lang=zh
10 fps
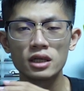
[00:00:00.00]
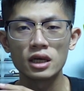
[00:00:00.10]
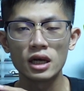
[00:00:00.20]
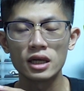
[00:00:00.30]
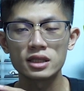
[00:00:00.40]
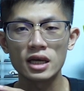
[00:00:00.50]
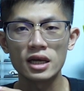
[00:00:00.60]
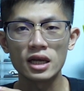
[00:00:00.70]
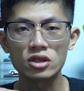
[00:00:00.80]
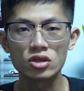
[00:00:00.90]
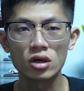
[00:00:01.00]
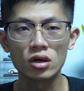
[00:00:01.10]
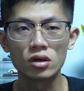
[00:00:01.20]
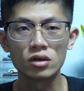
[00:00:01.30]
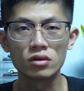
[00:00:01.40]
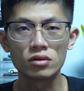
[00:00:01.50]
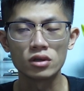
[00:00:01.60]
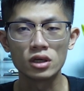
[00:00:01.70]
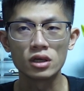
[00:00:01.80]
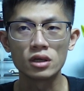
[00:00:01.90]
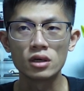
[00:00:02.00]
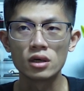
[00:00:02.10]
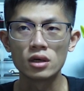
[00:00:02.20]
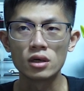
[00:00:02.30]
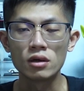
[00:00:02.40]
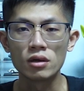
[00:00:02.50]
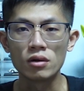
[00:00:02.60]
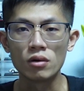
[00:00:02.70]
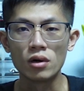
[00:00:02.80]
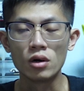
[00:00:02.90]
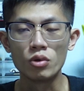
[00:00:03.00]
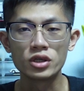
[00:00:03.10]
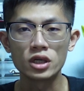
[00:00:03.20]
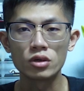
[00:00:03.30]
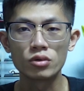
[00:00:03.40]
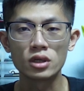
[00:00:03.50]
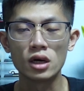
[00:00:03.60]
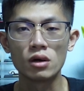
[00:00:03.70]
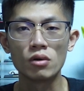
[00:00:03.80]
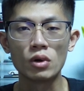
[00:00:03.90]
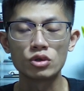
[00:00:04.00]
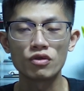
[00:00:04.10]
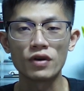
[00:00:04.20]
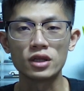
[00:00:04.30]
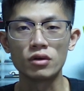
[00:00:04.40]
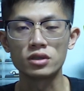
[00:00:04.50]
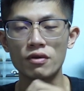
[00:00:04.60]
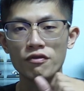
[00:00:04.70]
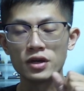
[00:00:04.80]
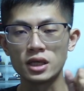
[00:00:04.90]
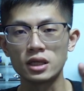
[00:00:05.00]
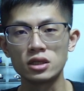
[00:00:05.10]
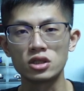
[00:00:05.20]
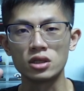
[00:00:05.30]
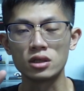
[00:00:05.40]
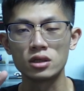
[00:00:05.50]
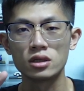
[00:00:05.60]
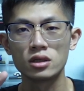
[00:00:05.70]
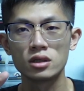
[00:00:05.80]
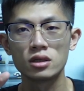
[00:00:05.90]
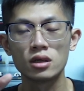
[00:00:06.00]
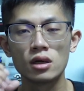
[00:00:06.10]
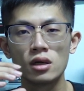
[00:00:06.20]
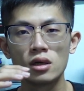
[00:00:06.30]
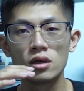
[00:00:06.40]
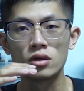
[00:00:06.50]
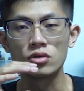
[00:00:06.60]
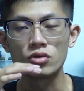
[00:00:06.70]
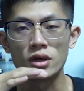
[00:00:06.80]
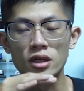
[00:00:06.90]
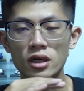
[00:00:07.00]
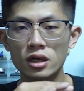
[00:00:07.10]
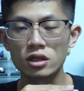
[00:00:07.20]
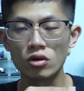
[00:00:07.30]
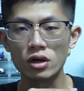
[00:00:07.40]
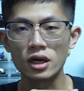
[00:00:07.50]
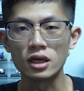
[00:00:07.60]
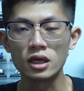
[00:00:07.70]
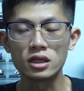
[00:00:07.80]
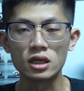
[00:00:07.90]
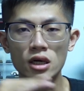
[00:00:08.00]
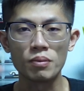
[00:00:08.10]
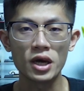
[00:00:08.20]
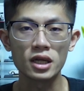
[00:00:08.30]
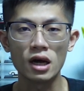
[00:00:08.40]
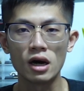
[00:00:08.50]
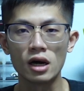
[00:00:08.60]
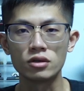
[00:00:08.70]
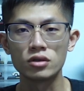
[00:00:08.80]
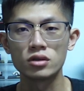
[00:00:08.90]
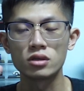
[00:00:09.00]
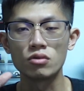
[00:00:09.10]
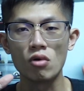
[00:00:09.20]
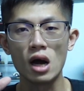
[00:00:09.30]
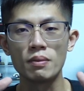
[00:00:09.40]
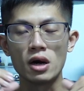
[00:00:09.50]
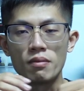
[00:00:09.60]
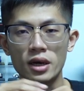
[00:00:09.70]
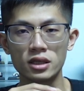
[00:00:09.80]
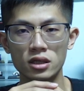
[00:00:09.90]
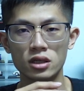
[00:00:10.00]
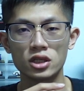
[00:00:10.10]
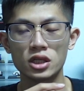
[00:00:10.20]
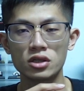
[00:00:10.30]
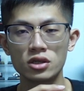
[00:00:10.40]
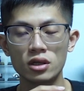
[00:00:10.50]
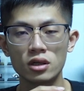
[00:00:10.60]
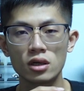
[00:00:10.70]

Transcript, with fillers: 那它在那时候离呃文心路的玩具反斗城非常的近。 所以呢，都可以一整个配套好，就是挖宝买车的行程。